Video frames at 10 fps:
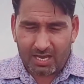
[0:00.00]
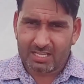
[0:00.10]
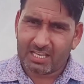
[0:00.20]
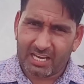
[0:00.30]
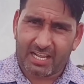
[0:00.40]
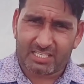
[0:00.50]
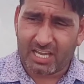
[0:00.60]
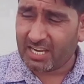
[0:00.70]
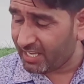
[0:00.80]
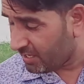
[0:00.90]
आनंद लेना
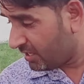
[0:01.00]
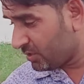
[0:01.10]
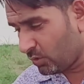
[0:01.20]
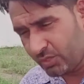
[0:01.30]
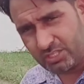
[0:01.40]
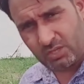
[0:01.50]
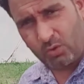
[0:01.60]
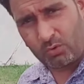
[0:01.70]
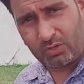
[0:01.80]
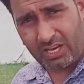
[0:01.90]
चाह रहे हैं तो
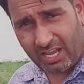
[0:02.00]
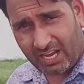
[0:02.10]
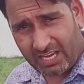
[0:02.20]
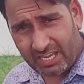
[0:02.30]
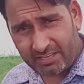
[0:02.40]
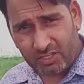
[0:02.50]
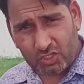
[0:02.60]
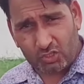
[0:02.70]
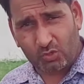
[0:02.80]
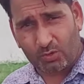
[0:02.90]
इसको लगा ले
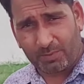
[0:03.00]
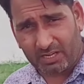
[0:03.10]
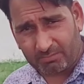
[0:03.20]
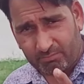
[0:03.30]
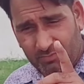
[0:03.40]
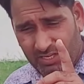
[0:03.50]
निश्चित तौर पर